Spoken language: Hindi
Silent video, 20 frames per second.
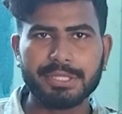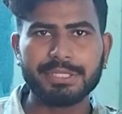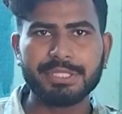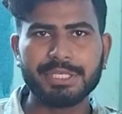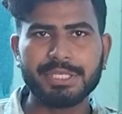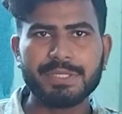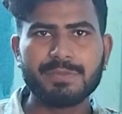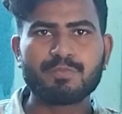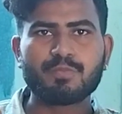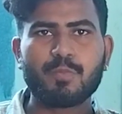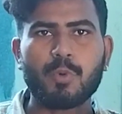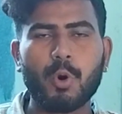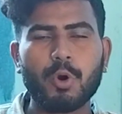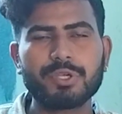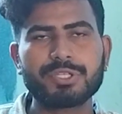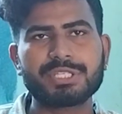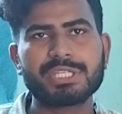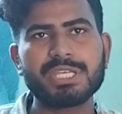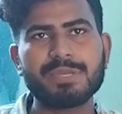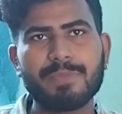यदि
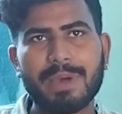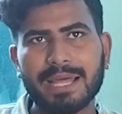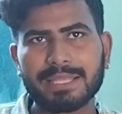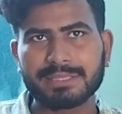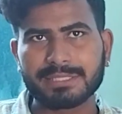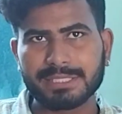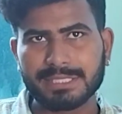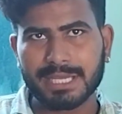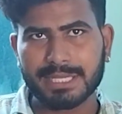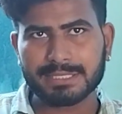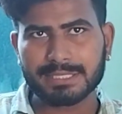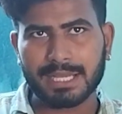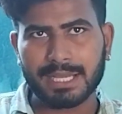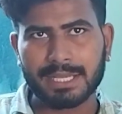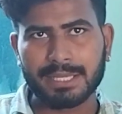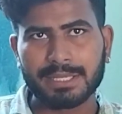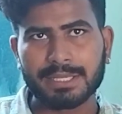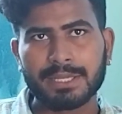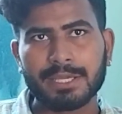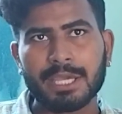पोर्ट्स की बात किया
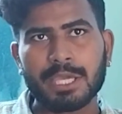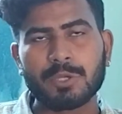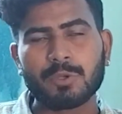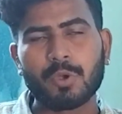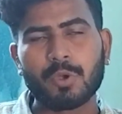जाए